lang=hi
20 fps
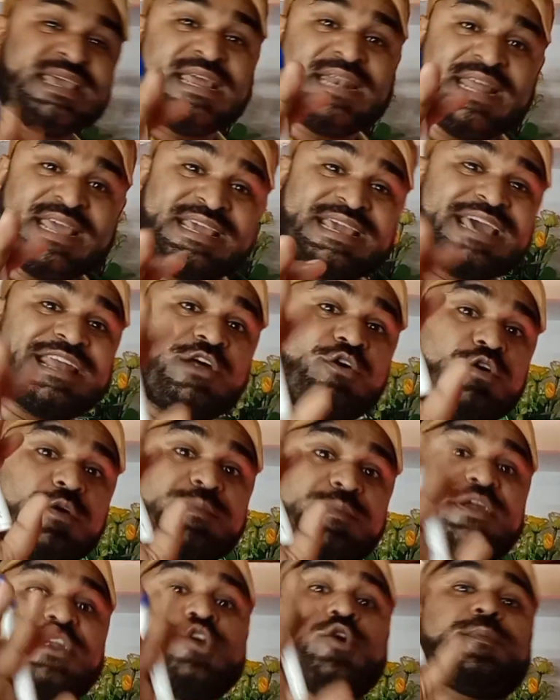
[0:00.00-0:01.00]
मैं ये नहीं कह रहा
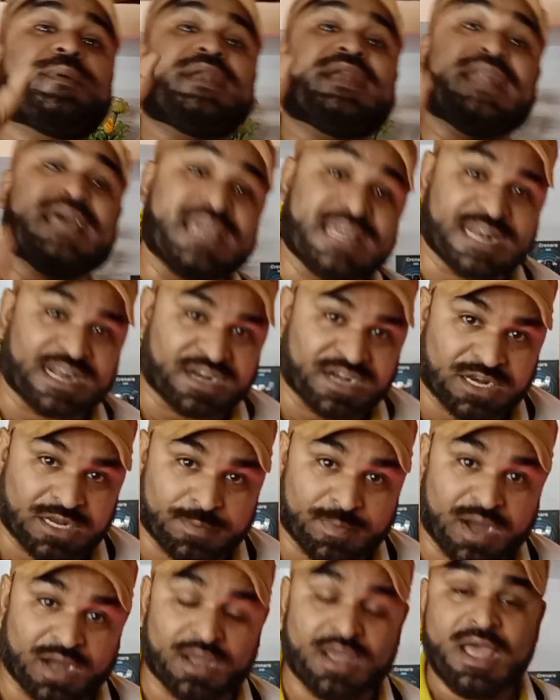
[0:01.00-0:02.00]
हूं कि वीडियो पे नहीं
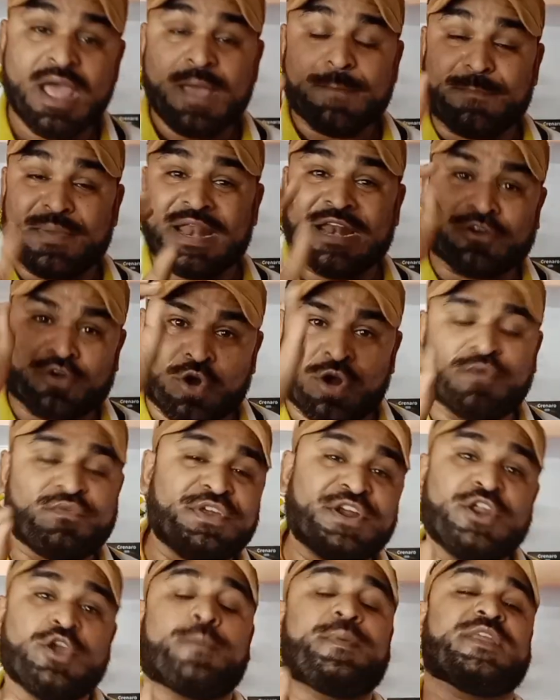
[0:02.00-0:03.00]
रखना दिमाग
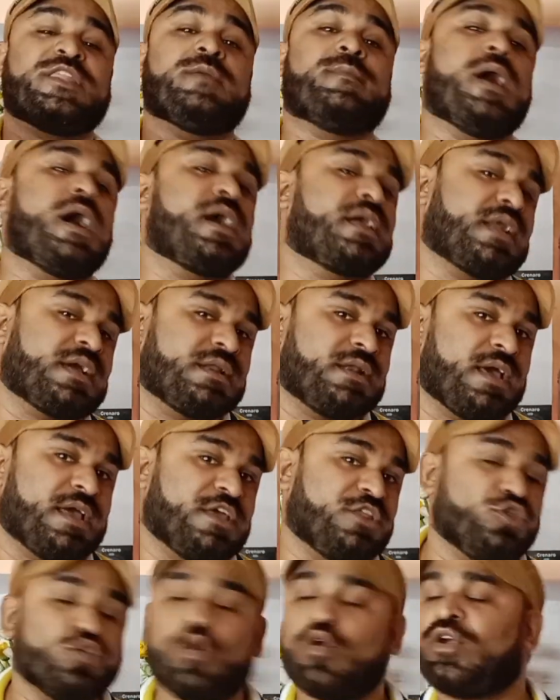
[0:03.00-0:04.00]
बिल्कुल वीडियो पे दिमाग
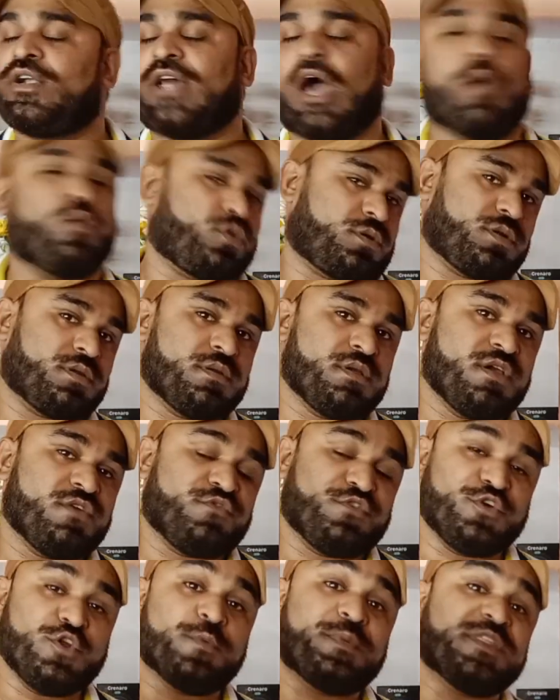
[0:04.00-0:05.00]
रखना है नो डाउट
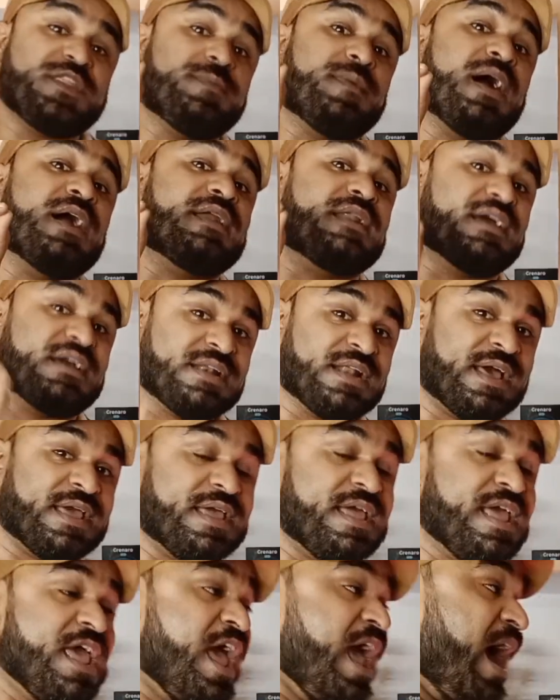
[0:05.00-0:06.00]
वीडियो पे दिमाग
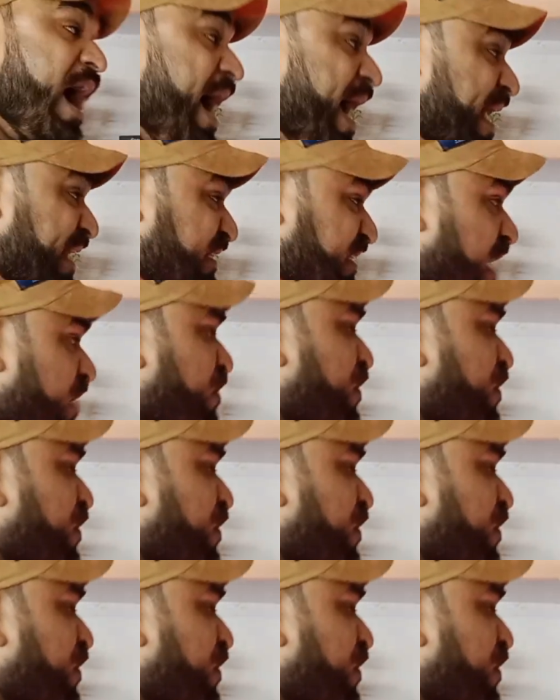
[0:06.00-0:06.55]
रखना है